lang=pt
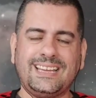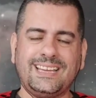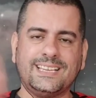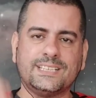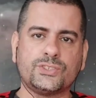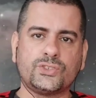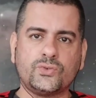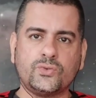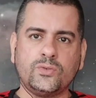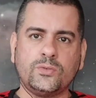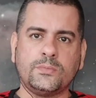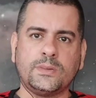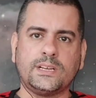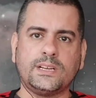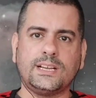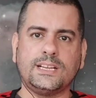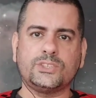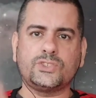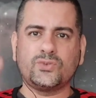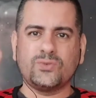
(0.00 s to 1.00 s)

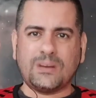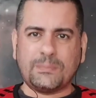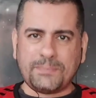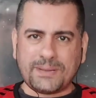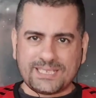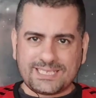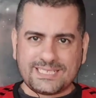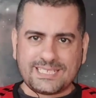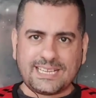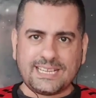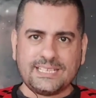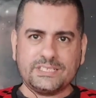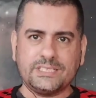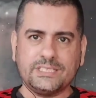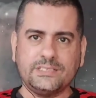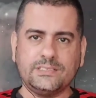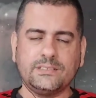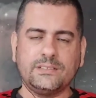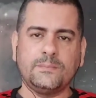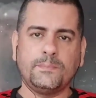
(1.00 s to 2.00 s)
Resuma a sua
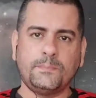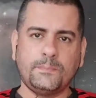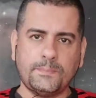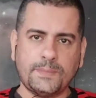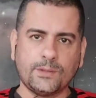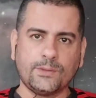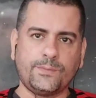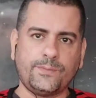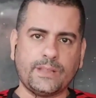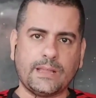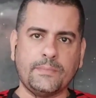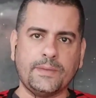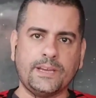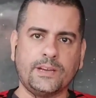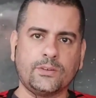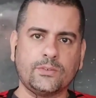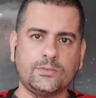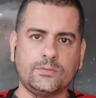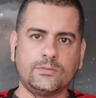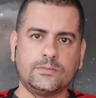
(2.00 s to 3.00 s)
passagem pelo
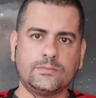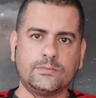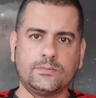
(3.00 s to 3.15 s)
Flamengo.